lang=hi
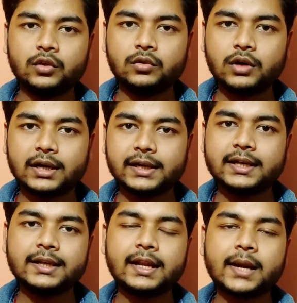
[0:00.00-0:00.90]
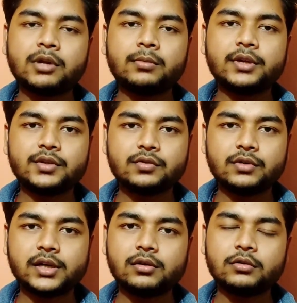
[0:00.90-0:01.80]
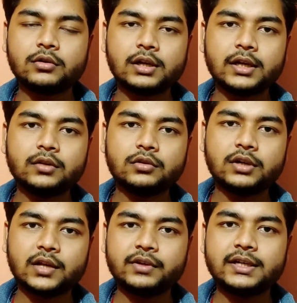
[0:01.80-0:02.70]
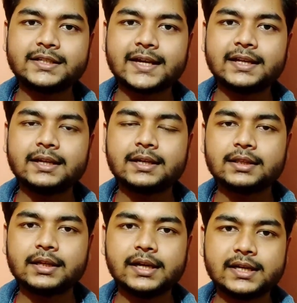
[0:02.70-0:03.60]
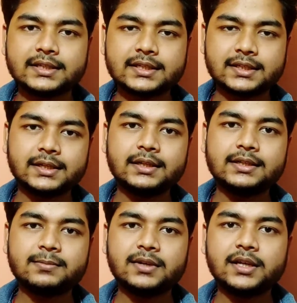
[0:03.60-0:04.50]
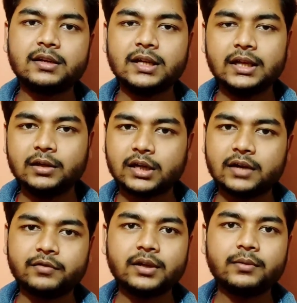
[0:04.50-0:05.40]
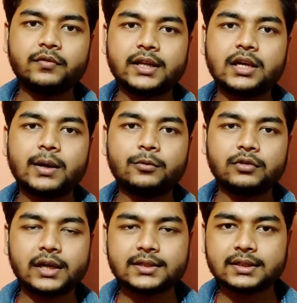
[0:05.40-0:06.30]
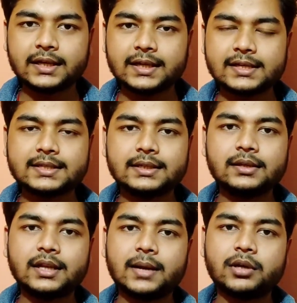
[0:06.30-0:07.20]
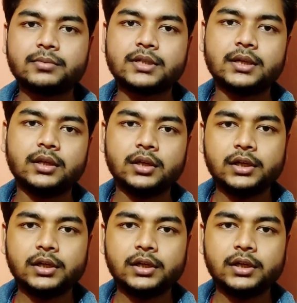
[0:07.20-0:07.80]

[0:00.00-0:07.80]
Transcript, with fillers: तो अगेन ये लैपटॉप स्टूडेंट लोगों के लिए जो ग्राफिक डिज़ाइनिंग करते हैं टच स्क्रीन डिस्प्ले है काफ़ी फ़ायदा उठा सकते हैं इस लैपटॉप से